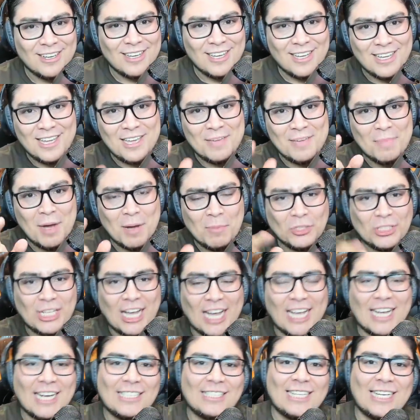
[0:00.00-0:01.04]
Y vamos a
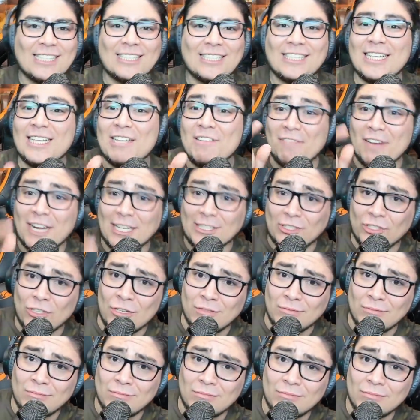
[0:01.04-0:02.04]
crecer sin inflación.